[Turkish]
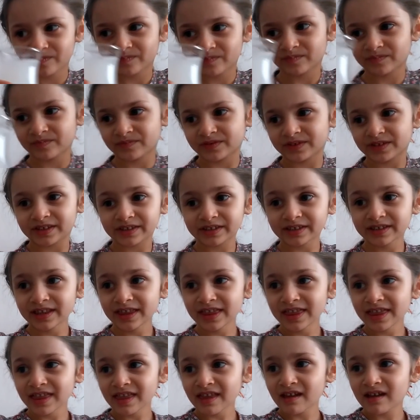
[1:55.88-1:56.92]

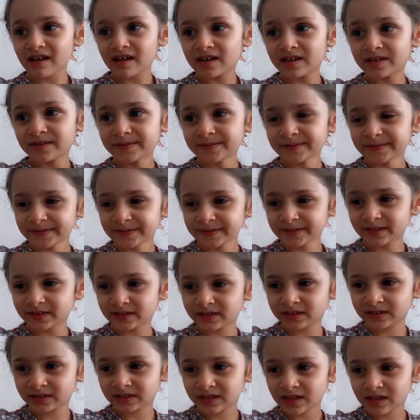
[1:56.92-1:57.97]
Aferin.
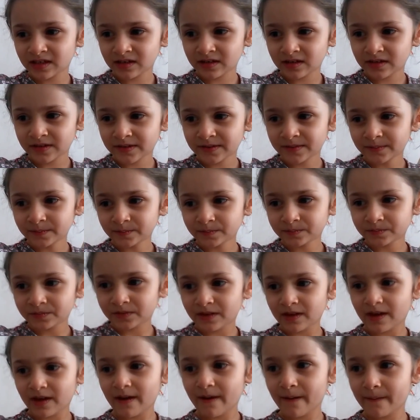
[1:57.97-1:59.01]
Bir yudumu bitti
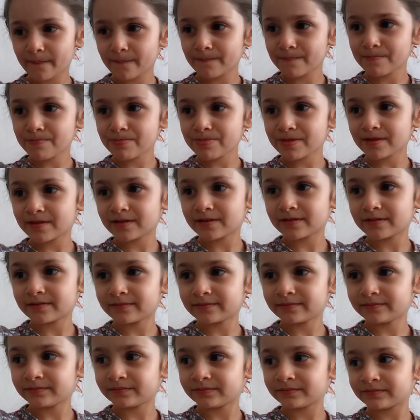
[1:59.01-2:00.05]
bile. E o
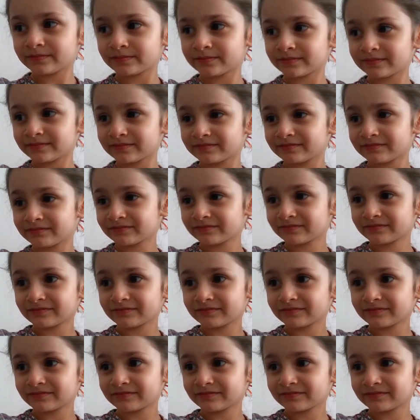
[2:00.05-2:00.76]
kadarcık mı?